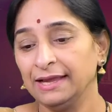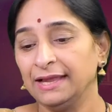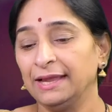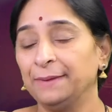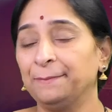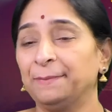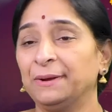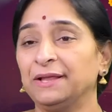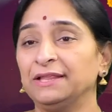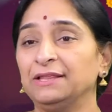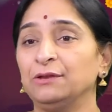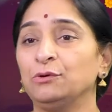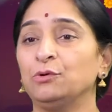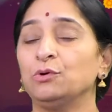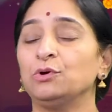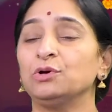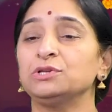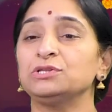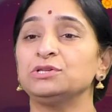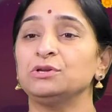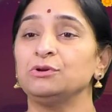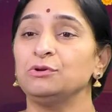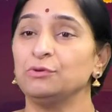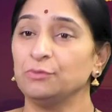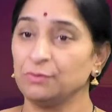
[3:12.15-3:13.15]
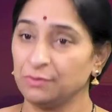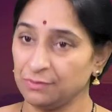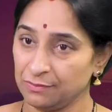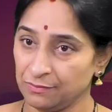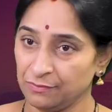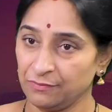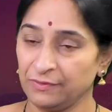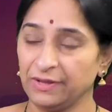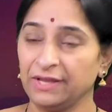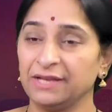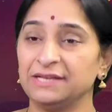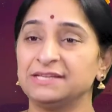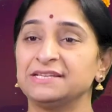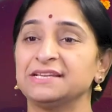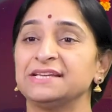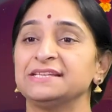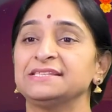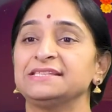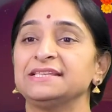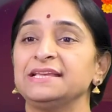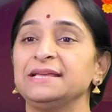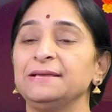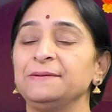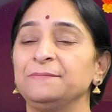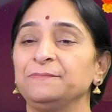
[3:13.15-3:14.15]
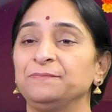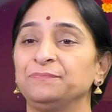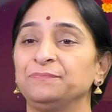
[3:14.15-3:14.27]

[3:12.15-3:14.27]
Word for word: ఈ పది రోజులు వెయిట్ చేసి